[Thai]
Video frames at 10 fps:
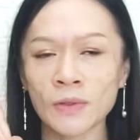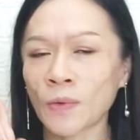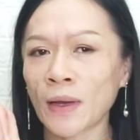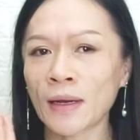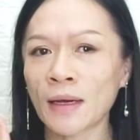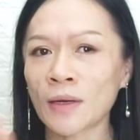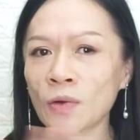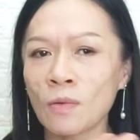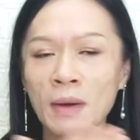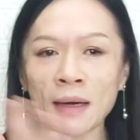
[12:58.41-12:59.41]
สวยเลย
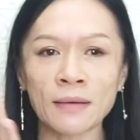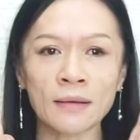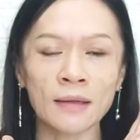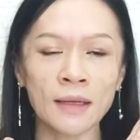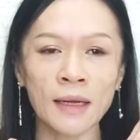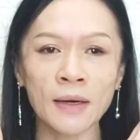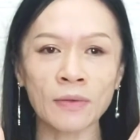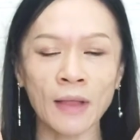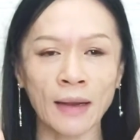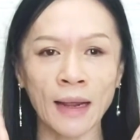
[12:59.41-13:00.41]
ดูเหมือนที่เรา
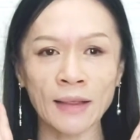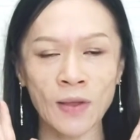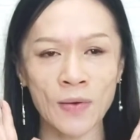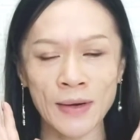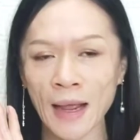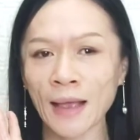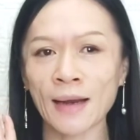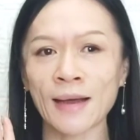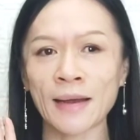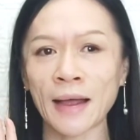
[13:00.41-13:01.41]
แต่งหน้าตอนแรก
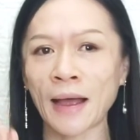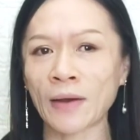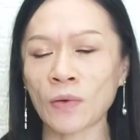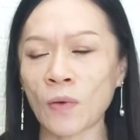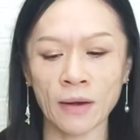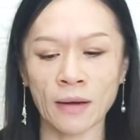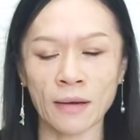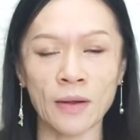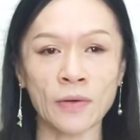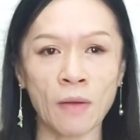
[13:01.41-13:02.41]
เลยนะคะทุกคน
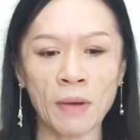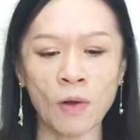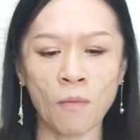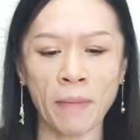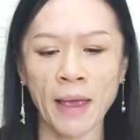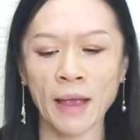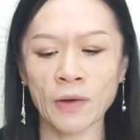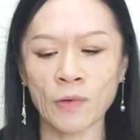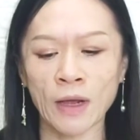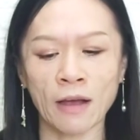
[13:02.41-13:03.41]
เดี๋ยวเรามาลงแป้งกัน
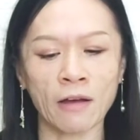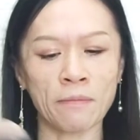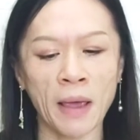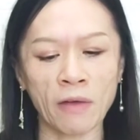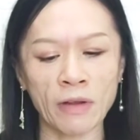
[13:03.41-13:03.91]
ดูนะคะแป้ง